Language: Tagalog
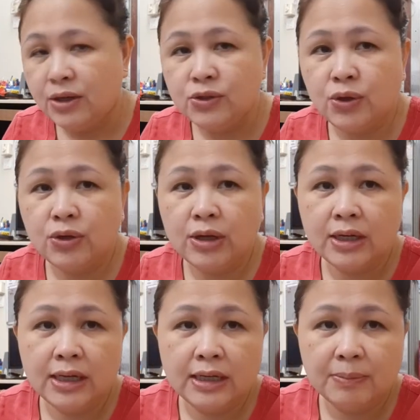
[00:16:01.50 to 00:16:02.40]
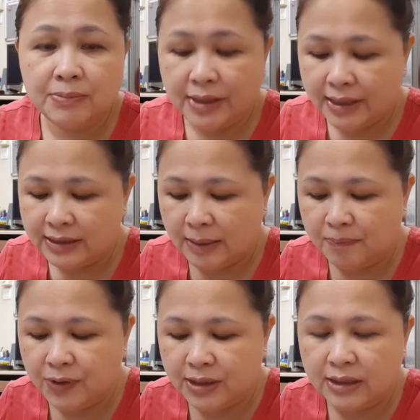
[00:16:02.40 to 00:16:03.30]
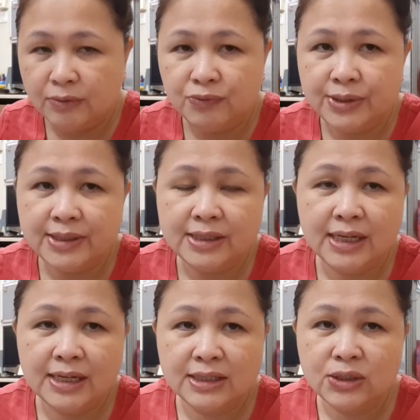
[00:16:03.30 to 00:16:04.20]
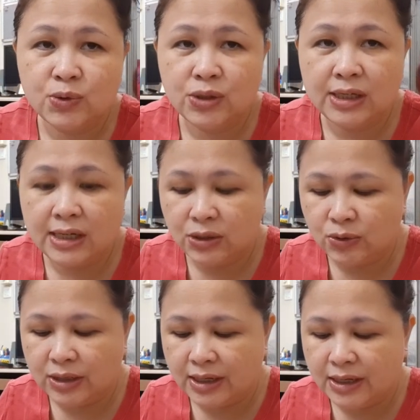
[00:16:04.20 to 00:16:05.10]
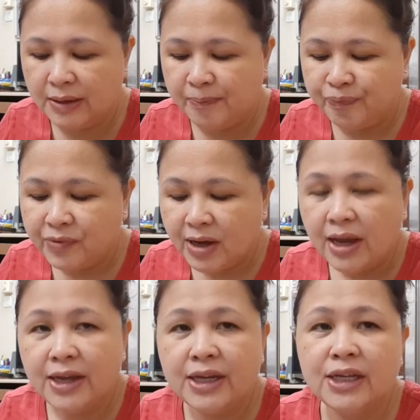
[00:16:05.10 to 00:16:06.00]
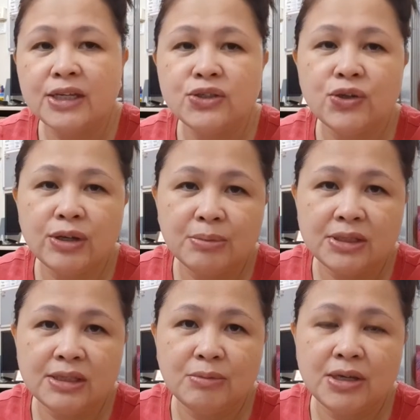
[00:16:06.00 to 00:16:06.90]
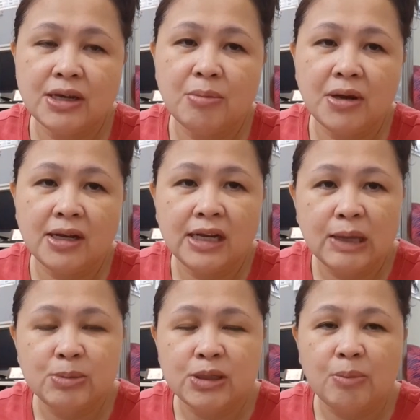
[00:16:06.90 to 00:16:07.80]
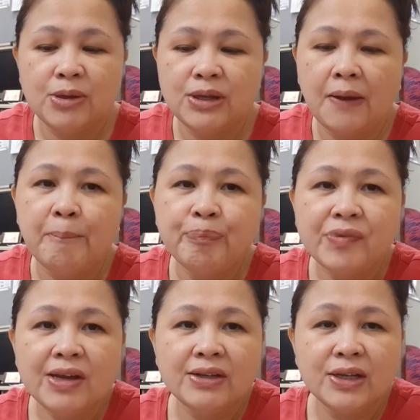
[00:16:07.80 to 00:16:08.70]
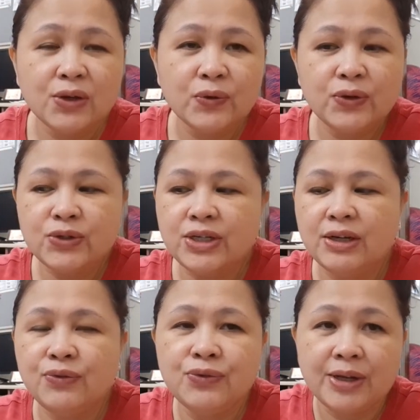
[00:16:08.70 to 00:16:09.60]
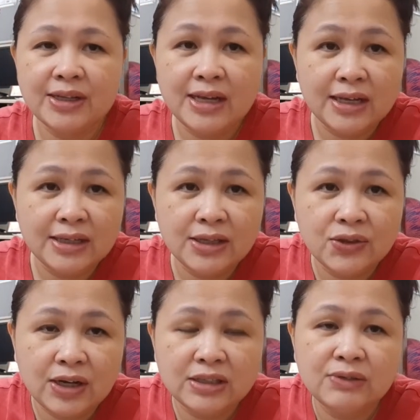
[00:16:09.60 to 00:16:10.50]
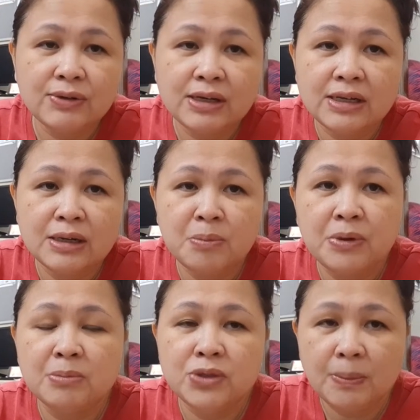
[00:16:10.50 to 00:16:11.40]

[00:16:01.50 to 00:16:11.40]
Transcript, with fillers: So, yung ang ganap guys, update ng first day ng school nila today. Ayan, nag-enjoy naman si Mika mga lalab. Sabi niya, Nagkaroon daw siya ng friend kaagad transferi din from